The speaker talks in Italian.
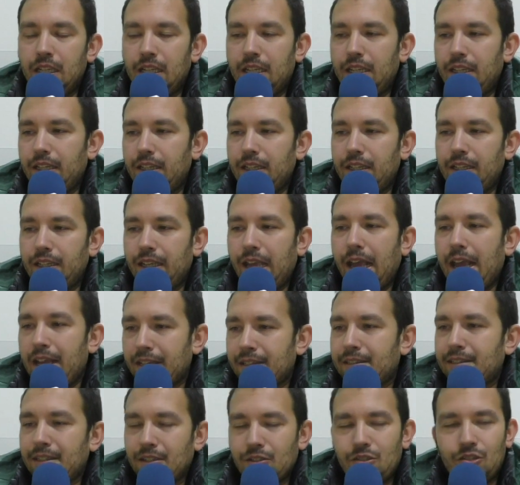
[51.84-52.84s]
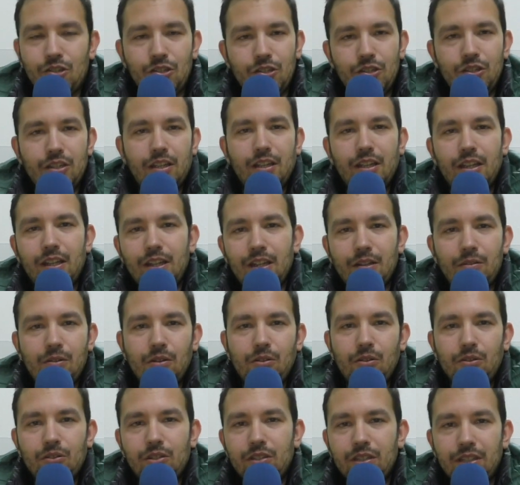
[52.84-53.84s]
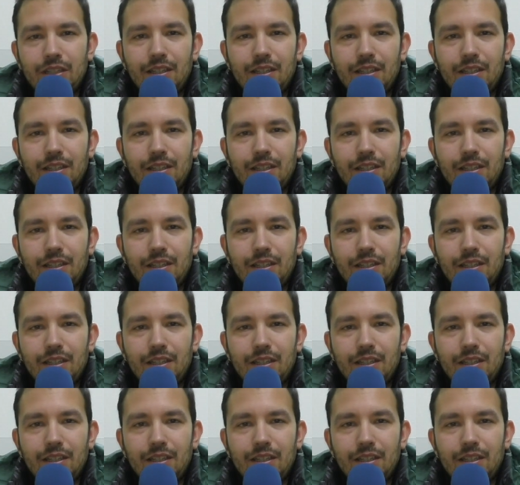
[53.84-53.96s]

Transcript: E esserci è qualcosa di